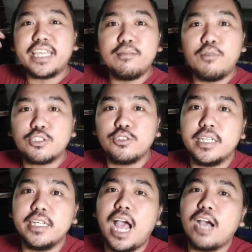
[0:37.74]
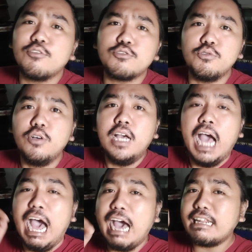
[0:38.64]
Oke bosku, jadi aku tuh
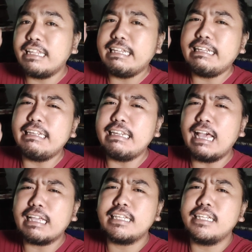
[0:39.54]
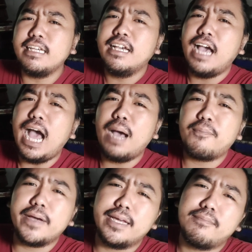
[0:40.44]
hari ini lagi
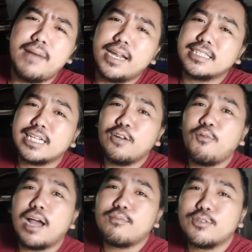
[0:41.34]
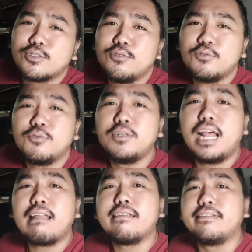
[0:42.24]
apa ya males keluar bosku
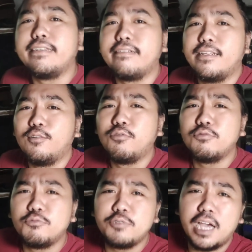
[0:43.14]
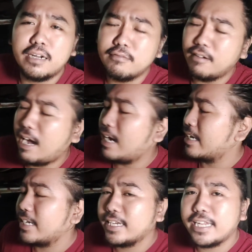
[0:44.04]
udaranya dingin hujan wah
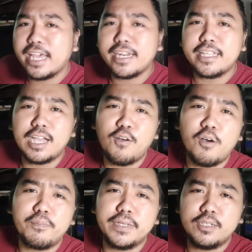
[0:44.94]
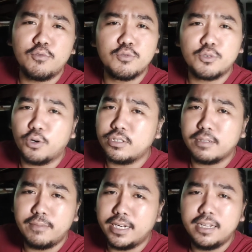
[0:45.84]
ini enaknya ngopi udut
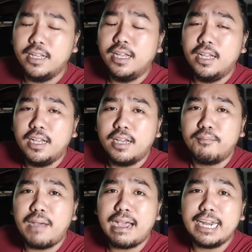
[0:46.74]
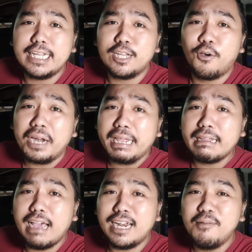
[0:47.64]
sambil makan dan
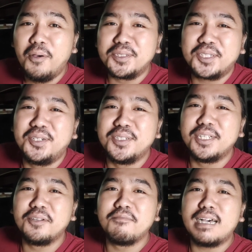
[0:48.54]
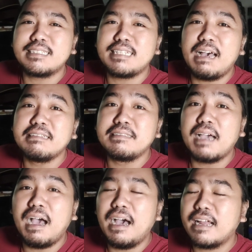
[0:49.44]
gorengan bosku di rumah
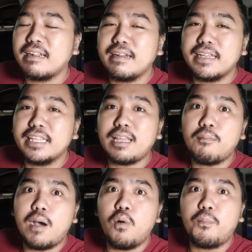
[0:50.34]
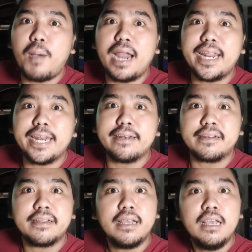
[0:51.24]
saja hari ini kita mau panen
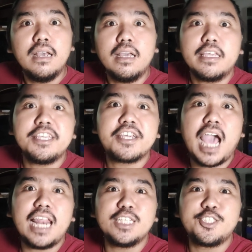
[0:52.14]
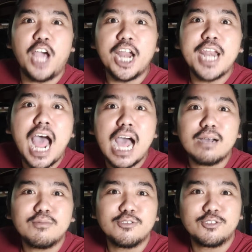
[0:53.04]
ikan cana,
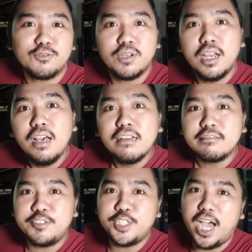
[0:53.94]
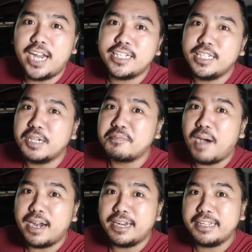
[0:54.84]
bosku. Jadi
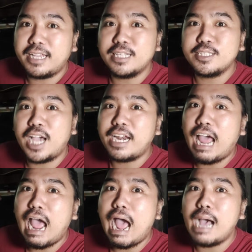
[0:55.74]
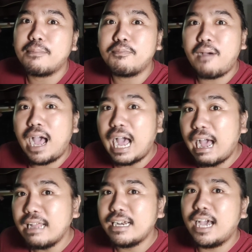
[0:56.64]
panen ikan cana
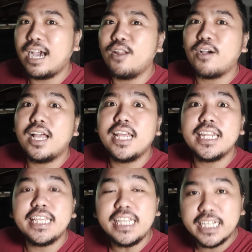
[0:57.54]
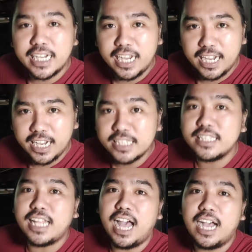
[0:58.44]
apa? Nah, kalau kalian ingat,
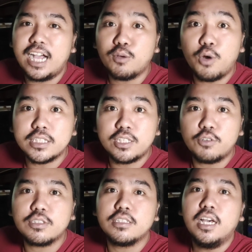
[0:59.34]
nah aku mau kasih tahu